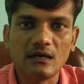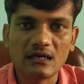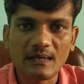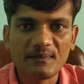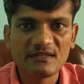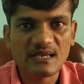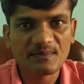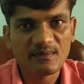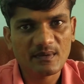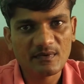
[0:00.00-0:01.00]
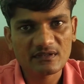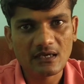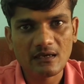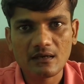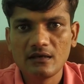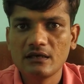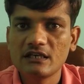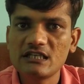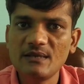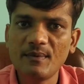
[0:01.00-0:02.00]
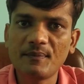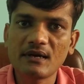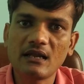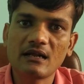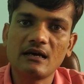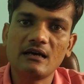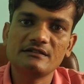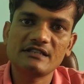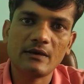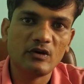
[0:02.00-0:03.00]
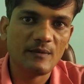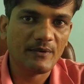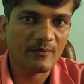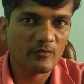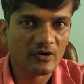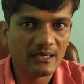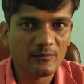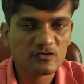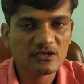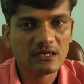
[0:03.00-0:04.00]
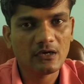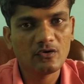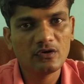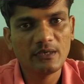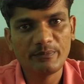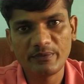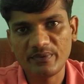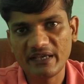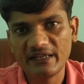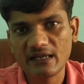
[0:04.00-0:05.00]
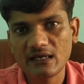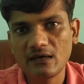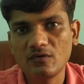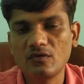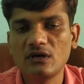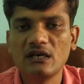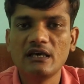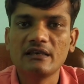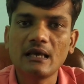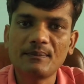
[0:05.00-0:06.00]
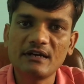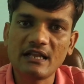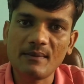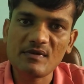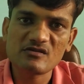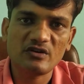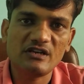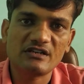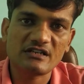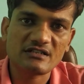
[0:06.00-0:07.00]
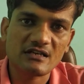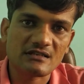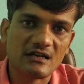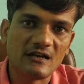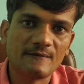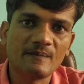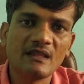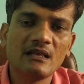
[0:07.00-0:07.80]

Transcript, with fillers: अगर आपने सितंबर मंथ का किसी भी प्रकार का चाहे वो ई e कंट्रीब्यूशन का हो ई e एरियर का हो या आपने डैमेज और इंटरेस्ट का चलान